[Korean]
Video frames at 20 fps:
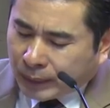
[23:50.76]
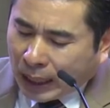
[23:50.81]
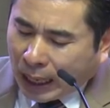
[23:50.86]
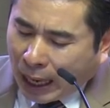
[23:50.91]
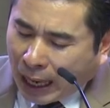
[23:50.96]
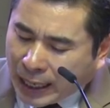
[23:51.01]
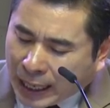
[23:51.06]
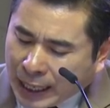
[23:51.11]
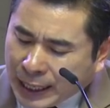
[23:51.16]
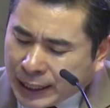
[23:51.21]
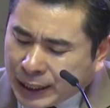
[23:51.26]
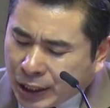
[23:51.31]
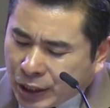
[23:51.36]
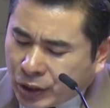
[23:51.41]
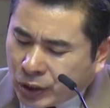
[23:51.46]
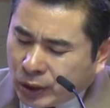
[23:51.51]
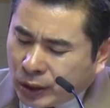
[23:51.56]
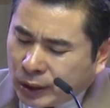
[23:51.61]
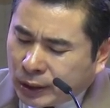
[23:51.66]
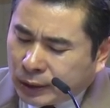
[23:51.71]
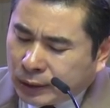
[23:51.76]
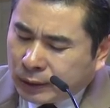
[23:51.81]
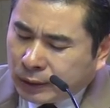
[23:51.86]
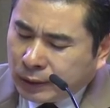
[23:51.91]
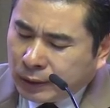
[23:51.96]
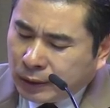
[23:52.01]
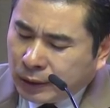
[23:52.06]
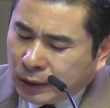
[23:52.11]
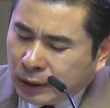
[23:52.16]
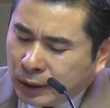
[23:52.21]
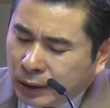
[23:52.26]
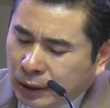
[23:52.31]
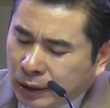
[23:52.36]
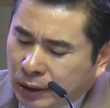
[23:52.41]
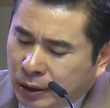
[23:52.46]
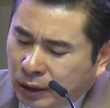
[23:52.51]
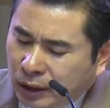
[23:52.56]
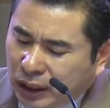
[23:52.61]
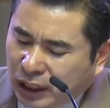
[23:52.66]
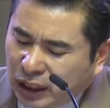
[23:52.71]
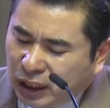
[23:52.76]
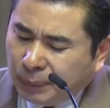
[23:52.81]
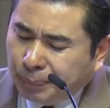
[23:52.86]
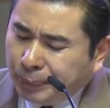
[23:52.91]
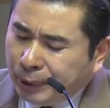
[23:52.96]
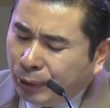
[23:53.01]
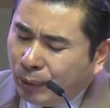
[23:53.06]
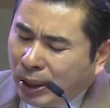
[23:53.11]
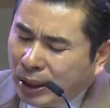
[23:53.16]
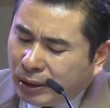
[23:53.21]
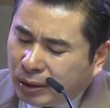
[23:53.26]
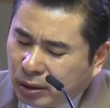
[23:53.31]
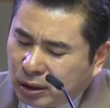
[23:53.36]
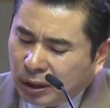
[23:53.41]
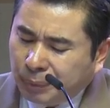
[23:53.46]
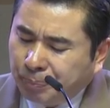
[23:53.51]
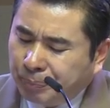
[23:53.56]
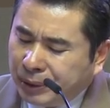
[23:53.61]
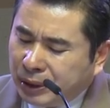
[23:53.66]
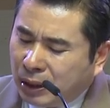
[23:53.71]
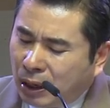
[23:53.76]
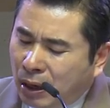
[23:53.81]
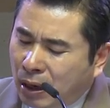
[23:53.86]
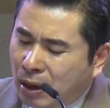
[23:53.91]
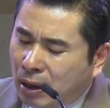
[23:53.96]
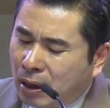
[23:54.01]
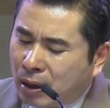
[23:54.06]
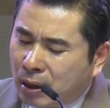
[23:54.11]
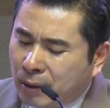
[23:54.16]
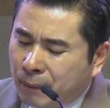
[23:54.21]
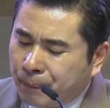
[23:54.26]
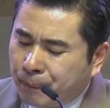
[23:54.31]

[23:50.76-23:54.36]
하나님께서는 그 이른 비와 늦은 비가